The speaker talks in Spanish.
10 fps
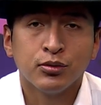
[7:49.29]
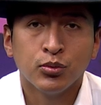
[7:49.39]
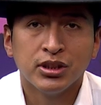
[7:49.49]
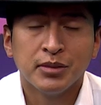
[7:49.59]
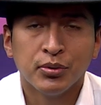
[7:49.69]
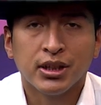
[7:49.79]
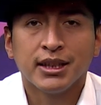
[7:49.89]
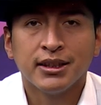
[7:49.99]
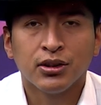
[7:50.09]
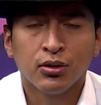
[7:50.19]
Es un municipio
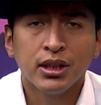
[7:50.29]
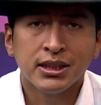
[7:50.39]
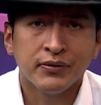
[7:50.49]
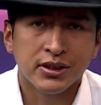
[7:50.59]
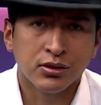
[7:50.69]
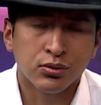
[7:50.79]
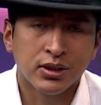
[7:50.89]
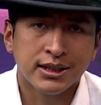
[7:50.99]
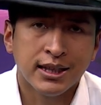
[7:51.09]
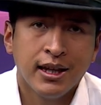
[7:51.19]
que tiene todas las
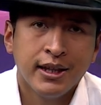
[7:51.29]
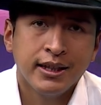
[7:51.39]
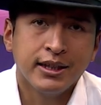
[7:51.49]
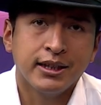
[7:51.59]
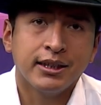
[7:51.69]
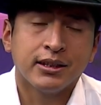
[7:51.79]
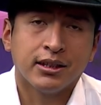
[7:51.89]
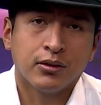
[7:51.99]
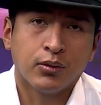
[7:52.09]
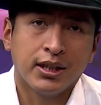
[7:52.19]
infraestructuras y
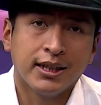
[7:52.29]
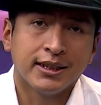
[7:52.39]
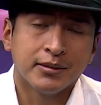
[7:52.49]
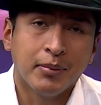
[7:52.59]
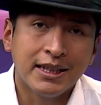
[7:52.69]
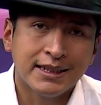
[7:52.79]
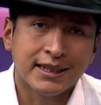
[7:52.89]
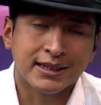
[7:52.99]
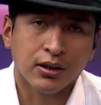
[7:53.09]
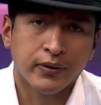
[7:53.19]
cualidades
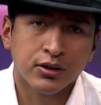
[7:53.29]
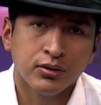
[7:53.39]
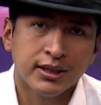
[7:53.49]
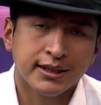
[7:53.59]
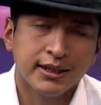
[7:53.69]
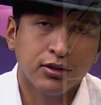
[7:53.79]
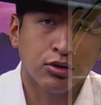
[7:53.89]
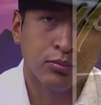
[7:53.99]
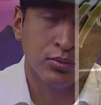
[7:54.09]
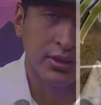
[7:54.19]
básicas que ofrece un destino,
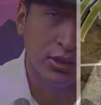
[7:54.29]
como ser